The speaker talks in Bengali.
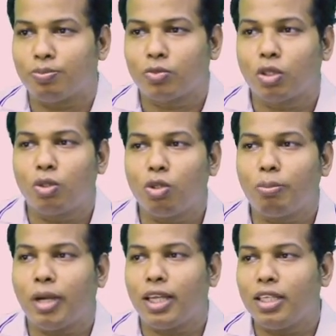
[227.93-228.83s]
কোনো
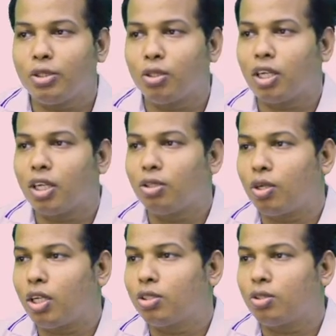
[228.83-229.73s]
বাইনারি সংখ্যা
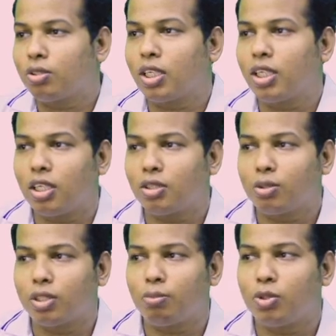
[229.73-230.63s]
ধনাত্মক নাকি ঋণাত্মক
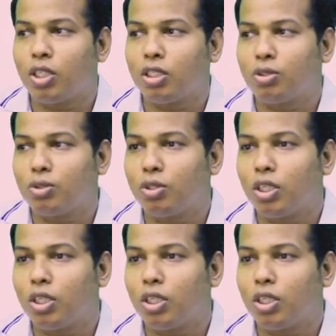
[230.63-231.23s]
তা বোঝার জন্য